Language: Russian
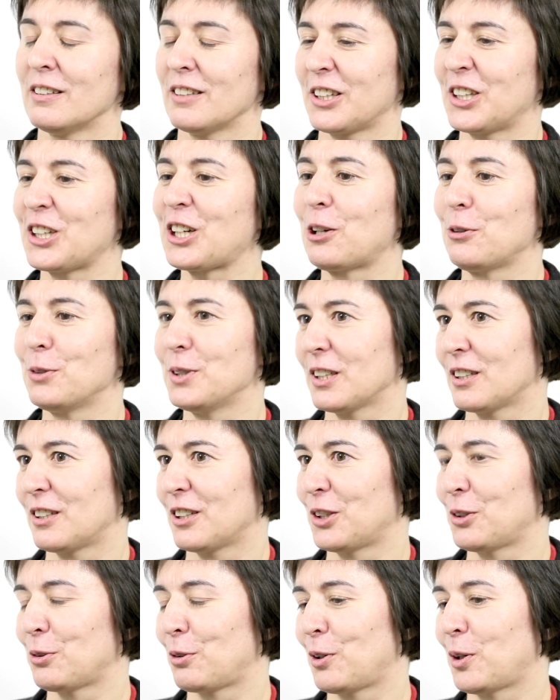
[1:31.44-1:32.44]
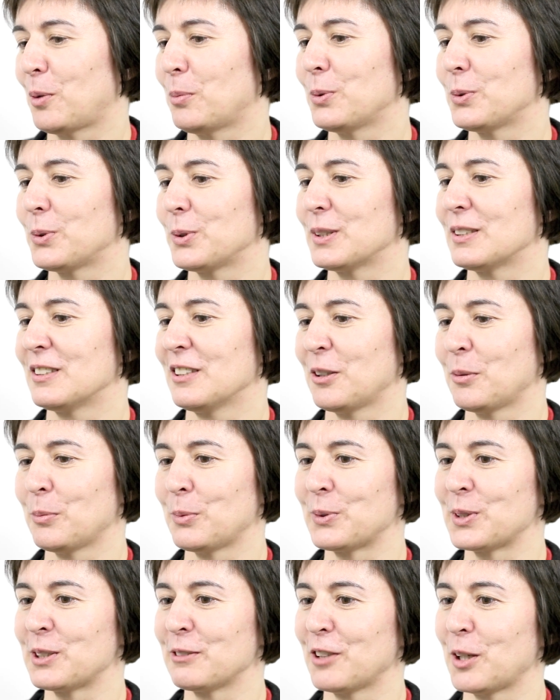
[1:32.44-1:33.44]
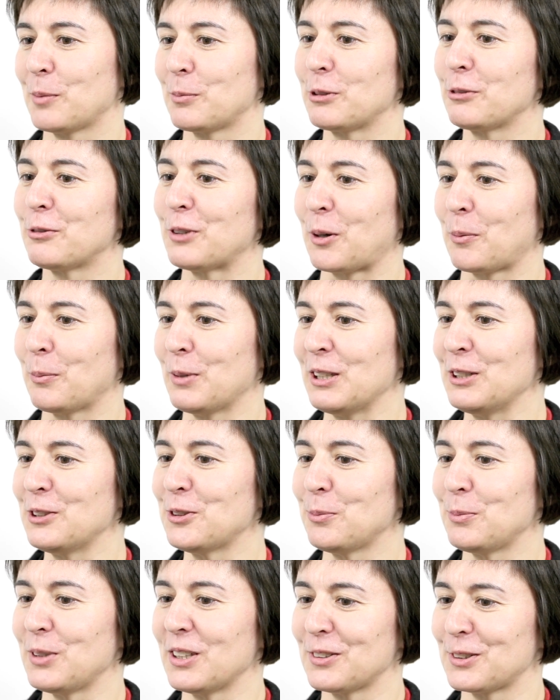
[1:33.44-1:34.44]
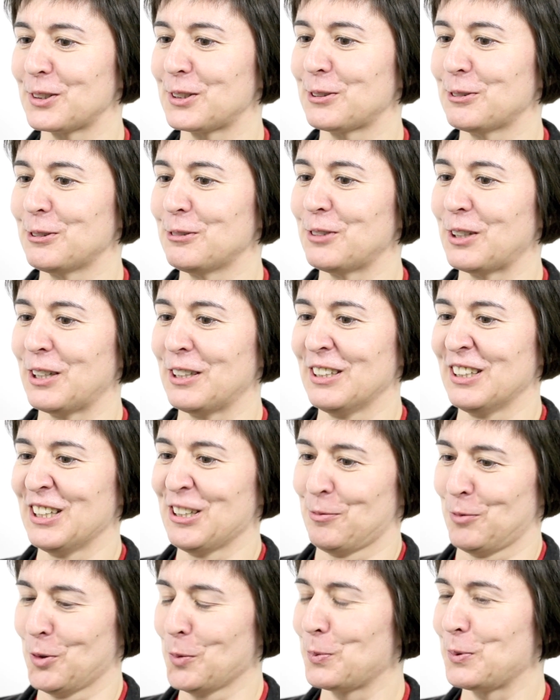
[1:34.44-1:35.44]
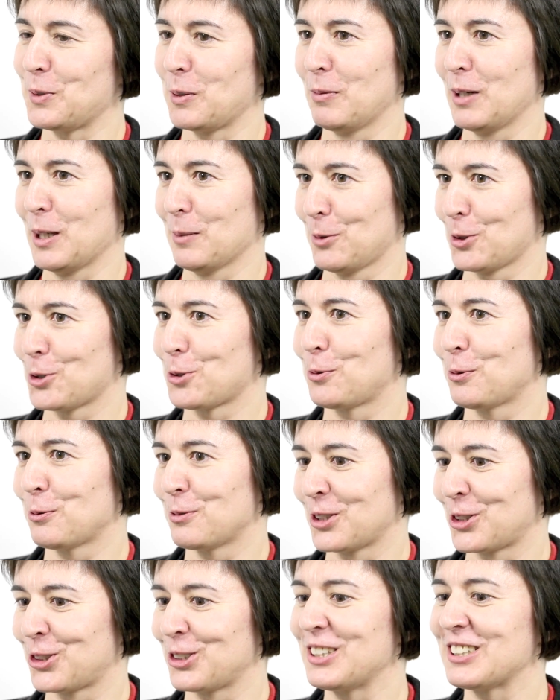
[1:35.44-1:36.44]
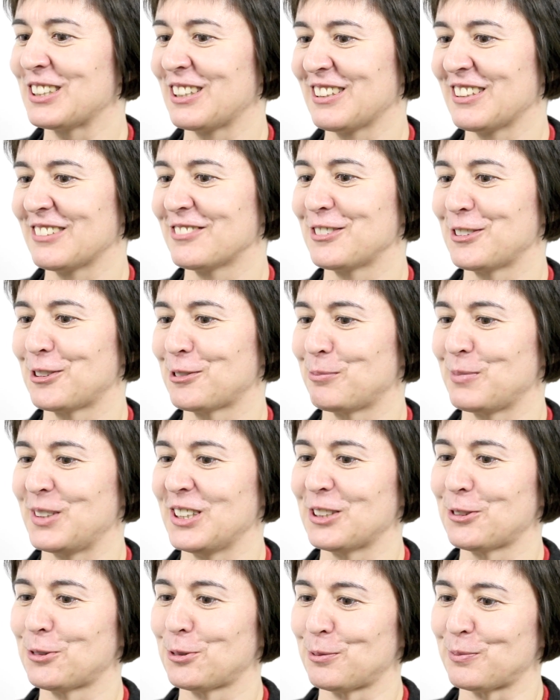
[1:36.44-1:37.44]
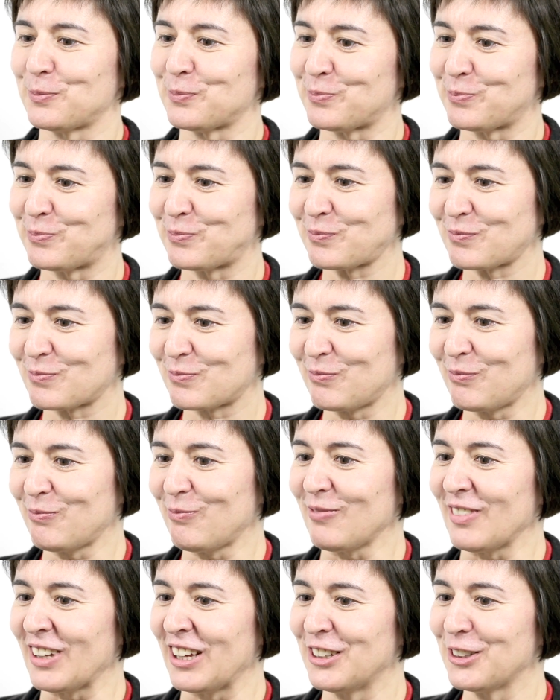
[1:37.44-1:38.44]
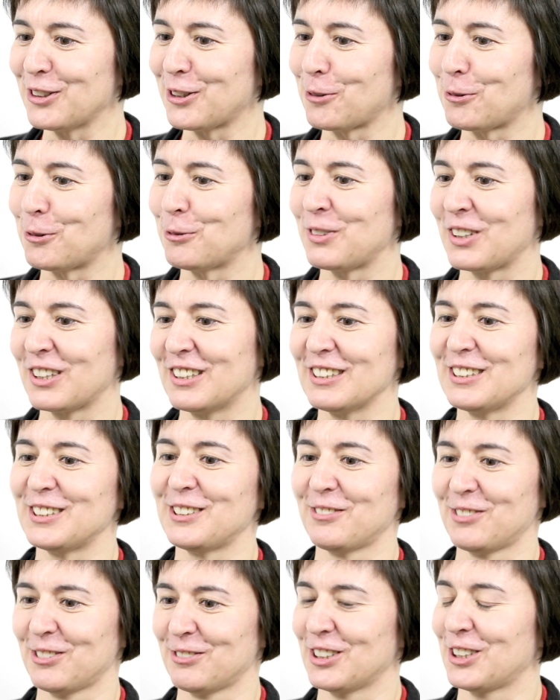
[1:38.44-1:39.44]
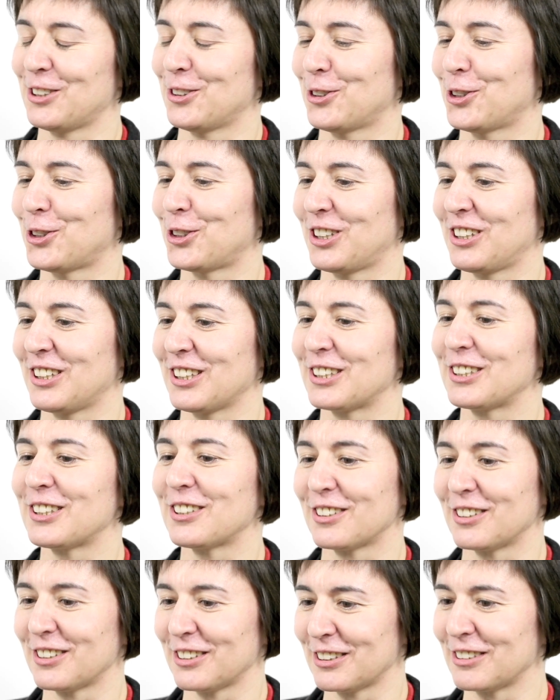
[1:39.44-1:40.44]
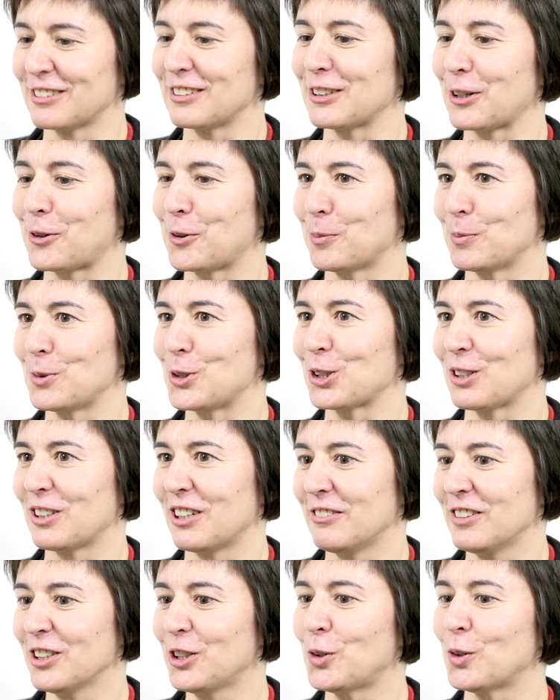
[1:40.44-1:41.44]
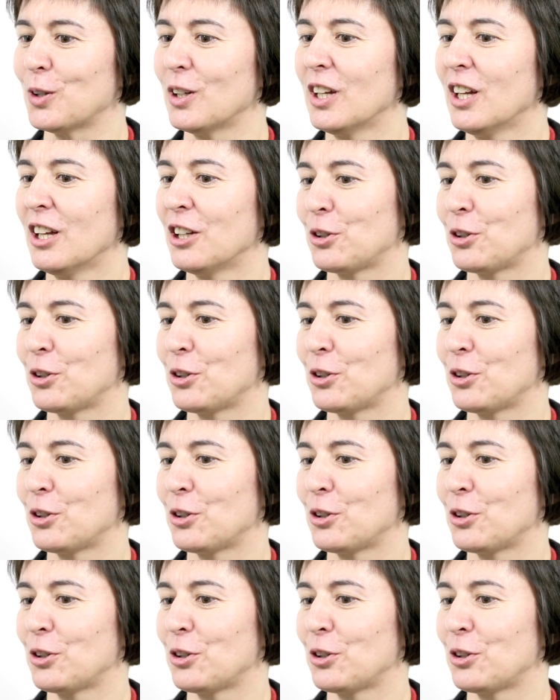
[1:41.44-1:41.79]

Таких людей, которые работают с нами, мы называем информантами. Это слово мы употребляем очень уважительно, в этом нет никакого негативного отношения к э, такому человеку.